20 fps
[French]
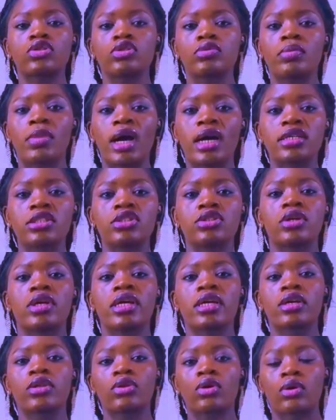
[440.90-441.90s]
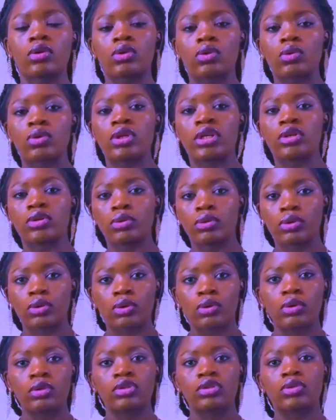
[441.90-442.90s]
tu manges et que ton taux de
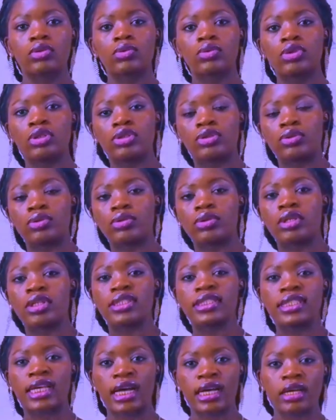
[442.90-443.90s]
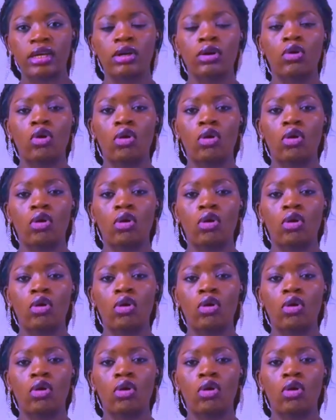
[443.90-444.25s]
glucose ou de sucre sanguin